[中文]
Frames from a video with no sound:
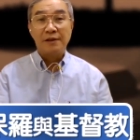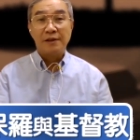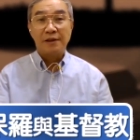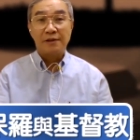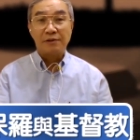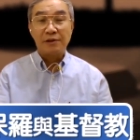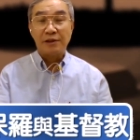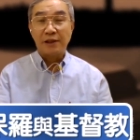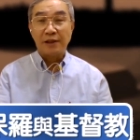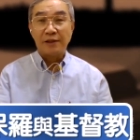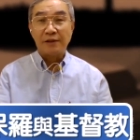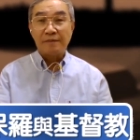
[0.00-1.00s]
呃，所以
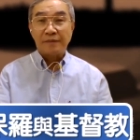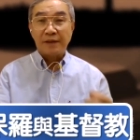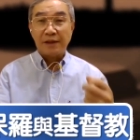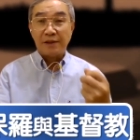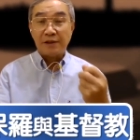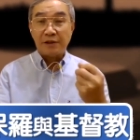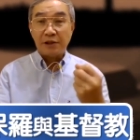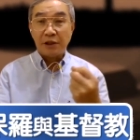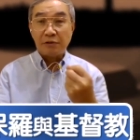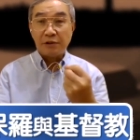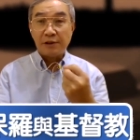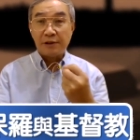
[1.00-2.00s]
在以
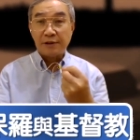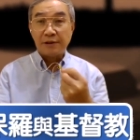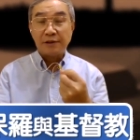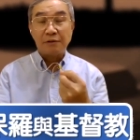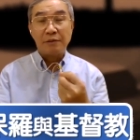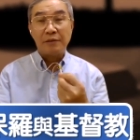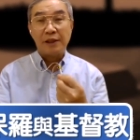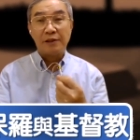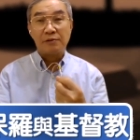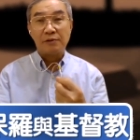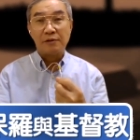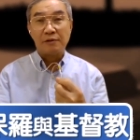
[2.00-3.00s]
教义这方面来
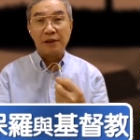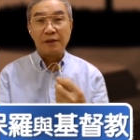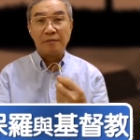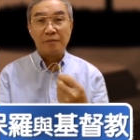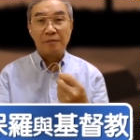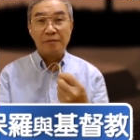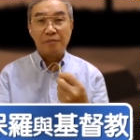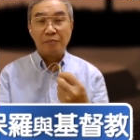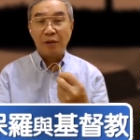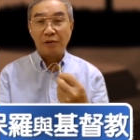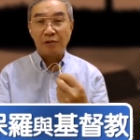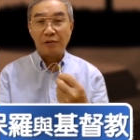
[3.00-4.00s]
说的话，
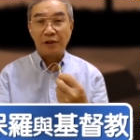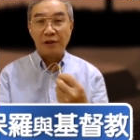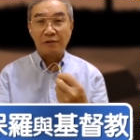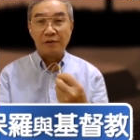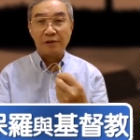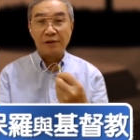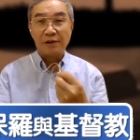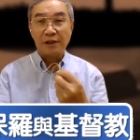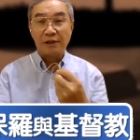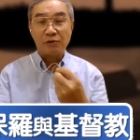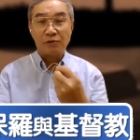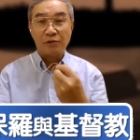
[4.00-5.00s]
保罗可以说是
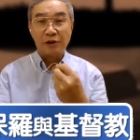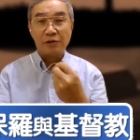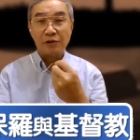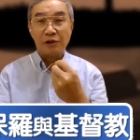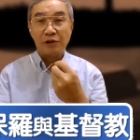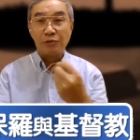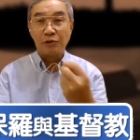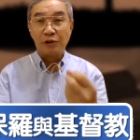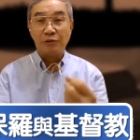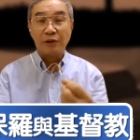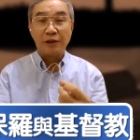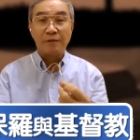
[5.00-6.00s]
在主耶稣基督之
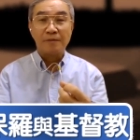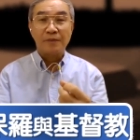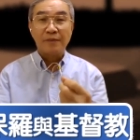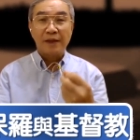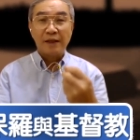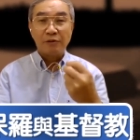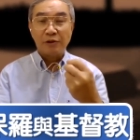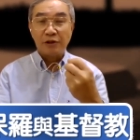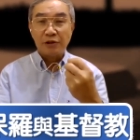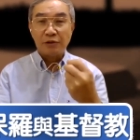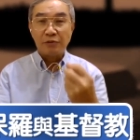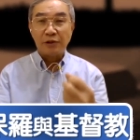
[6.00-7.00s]
外，对
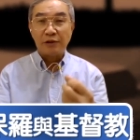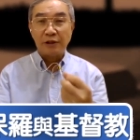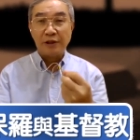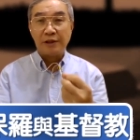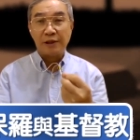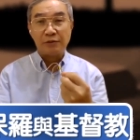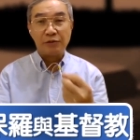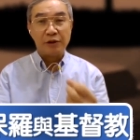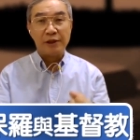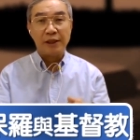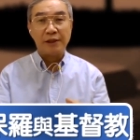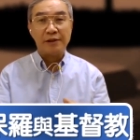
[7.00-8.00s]
基督教影响最
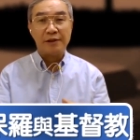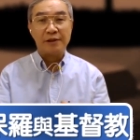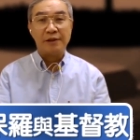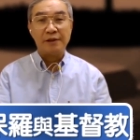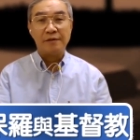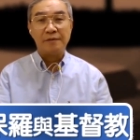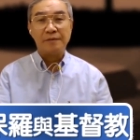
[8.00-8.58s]
大的一个人。